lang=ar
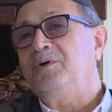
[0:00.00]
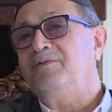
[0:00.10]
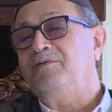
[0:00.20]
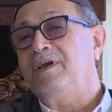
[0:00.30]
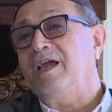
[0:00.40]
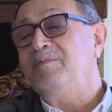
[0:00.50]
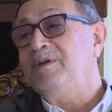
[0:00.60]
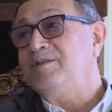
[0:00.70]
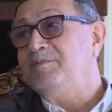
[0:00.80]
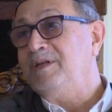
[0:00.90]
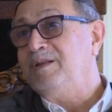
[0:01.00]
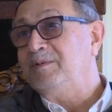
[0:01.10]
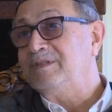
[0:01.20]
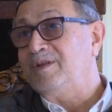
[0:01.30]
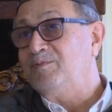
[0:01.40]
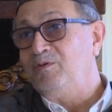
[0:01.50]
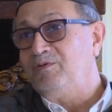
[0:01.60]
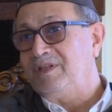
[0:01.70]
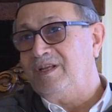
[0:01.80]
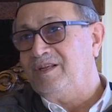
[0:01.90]
فكان بالنسبه لي منظر
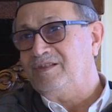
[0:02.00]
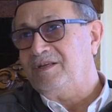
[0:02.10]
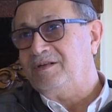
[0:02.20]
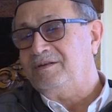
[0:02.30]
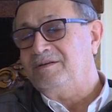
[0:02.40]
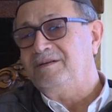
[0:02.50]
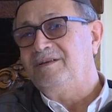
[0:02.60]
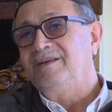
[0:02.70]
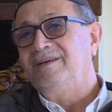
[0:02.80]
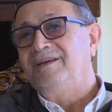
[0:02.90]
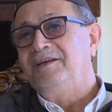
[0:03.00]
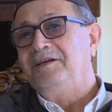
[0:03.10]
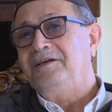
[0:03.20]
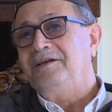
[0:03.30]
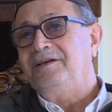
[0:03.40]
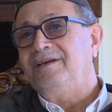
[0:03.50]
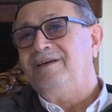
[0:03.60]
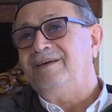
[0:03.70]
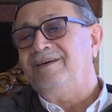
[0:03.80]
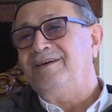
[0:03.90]
ملفت للنظر
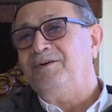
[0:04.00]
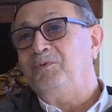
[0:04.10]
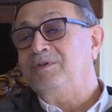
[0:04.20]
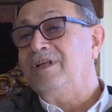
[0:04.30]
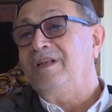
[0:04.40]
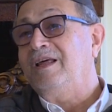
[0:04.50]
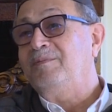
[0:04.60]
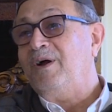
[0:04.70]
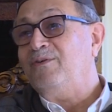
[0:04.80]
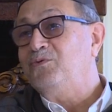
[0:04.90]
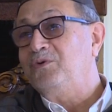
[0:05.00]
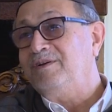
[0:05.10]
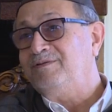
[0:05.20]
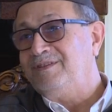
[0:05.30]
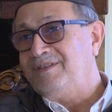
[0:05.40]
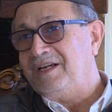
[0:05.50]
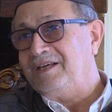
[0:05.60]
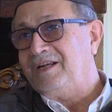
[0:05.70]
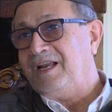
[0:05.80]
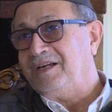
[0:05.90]
آه، وظل محفورا في
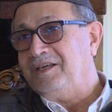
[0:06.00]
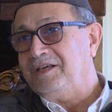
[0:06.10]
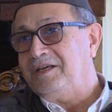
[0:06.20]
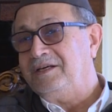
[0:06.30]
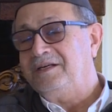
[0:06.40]
الذاكره الحقيقه